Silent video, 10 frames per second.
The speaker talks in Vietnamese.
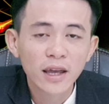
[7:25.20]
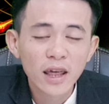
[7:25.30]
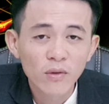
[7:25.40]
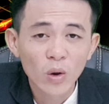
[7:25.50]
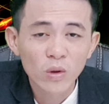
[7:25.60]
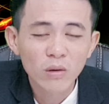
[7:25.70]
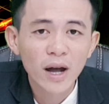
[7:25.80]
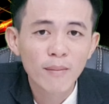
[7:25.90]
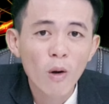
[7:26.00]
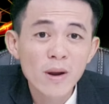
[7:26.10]
đi ví dụ như chúng
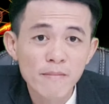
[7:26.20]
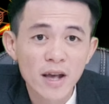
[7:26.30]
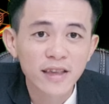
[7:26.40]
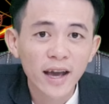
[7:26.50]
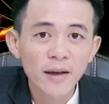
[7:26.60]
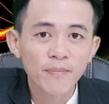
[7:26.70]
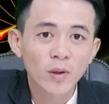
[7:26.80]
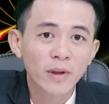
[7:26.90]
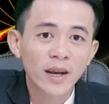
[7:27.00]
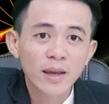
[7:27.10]
ta bốn năm giờ sáng
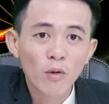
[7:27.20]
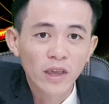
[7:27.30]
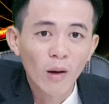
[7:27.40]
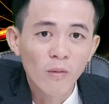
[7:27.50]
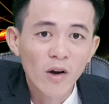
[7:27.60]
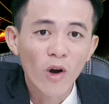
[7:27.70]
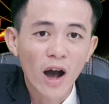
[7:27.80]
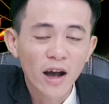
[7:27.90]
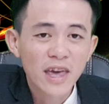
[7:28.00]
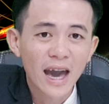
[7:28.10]
chúng ta đi một vòng
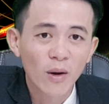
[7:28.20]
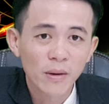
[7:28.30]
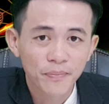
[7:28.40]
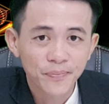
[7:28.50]
ở dưới ao á,